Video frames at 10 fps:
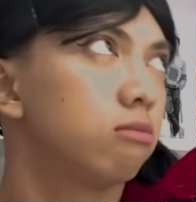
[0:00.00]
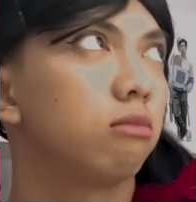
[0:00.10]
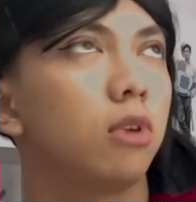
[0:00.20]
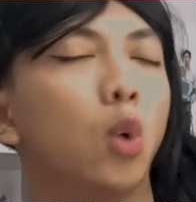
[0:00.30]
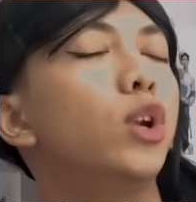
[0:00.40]

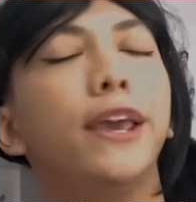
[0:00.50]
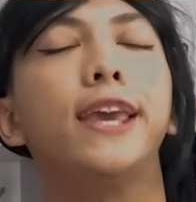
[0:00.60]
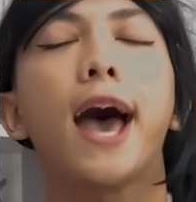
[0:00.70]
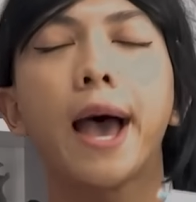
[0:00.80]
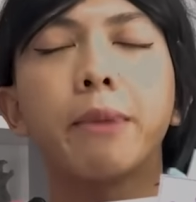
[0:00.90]
ya udah
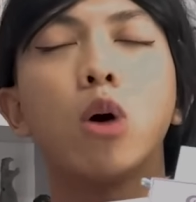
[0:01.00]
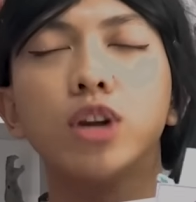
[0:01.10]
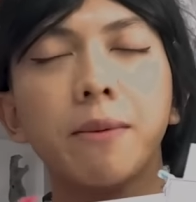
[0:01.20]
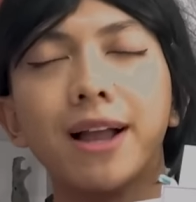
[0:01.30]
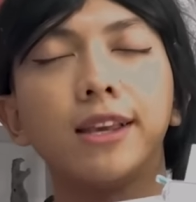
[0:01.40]
ya mau
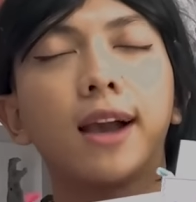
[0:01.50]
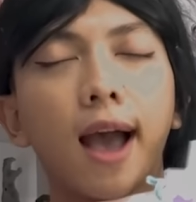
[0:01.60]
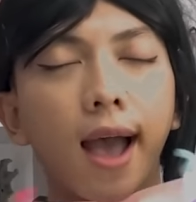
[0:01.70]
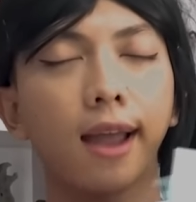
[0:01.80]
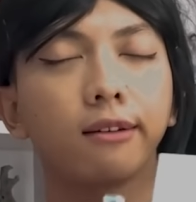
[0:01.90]
deh
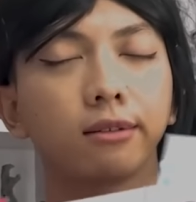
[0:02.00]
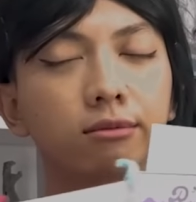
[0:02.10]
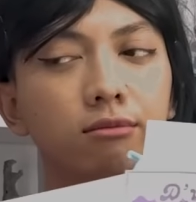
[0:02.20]
balikan